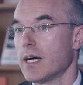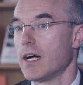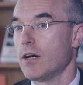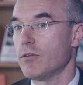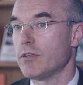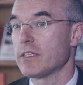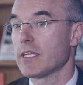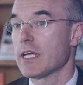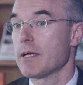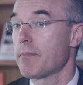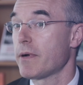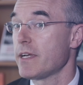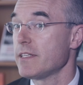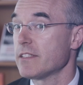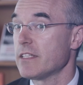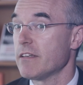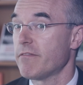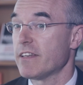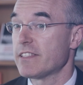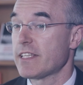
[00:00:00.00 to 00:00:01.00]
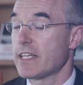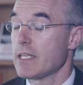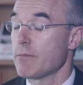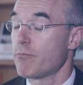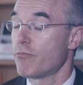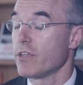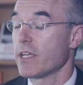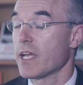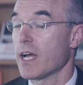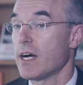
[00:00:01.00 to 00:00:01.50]
Une entreprise qui fait ça
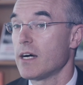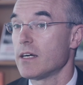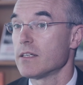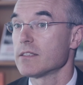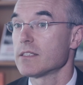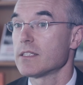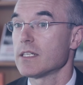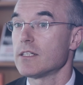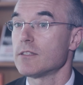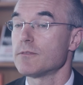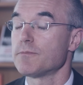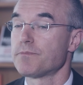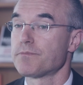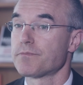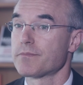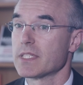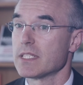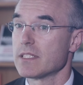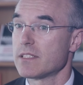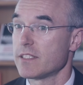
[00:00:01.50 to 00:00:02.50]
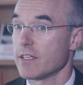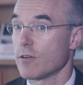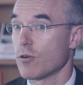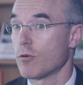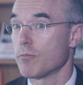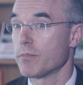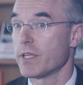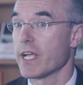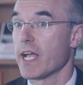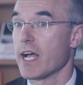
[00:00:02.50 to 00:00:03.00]
depuis 40 ans, c'est
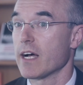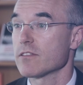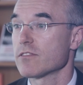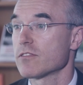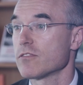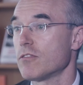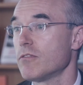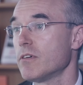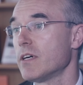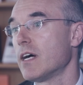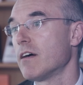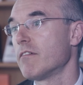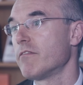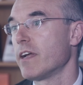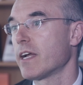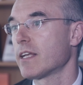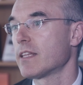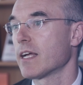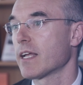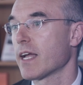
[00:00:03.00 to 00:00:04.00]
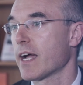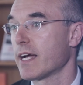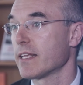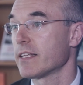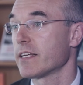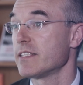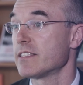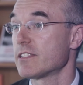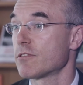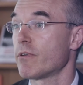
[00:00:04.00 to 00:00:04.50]
comme des garçons, avec la
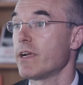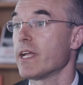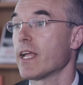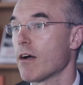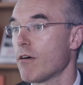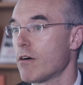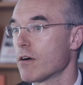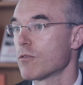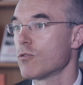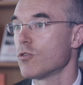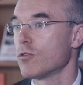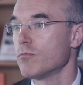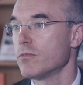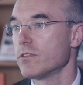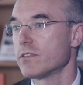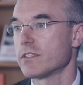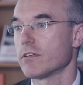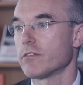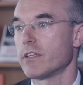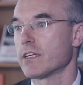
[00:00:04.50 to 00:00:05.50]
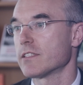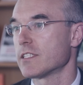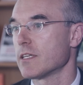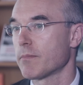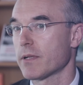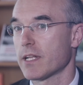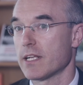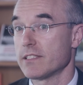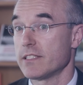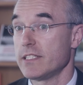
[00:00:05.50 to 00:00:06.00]
créatrice Ray Kawakubo, c'est un
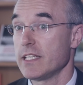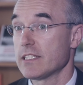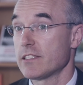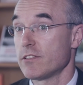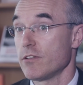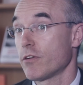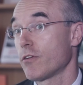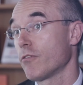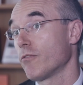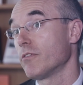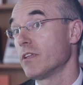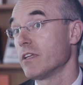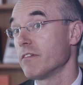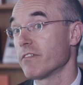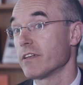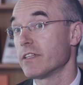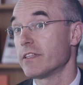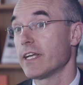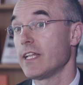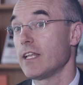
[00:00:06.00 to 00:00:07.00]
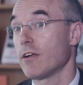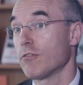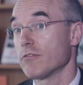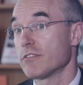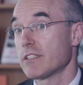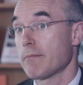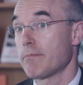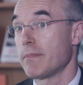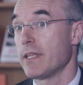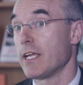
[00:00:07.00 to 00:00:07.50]
exemple classique, ceux qui ont inventé les
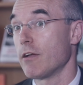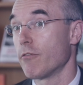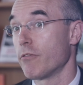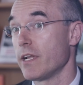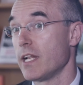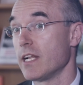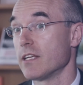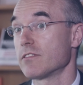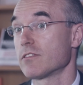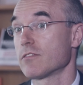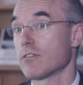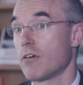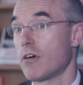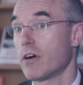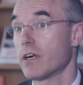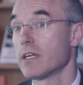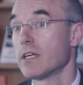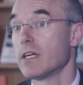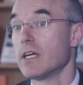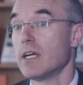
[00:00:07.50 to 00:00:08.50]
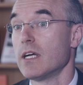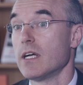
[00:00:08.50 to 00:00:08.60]
concepts des guerrilla stores,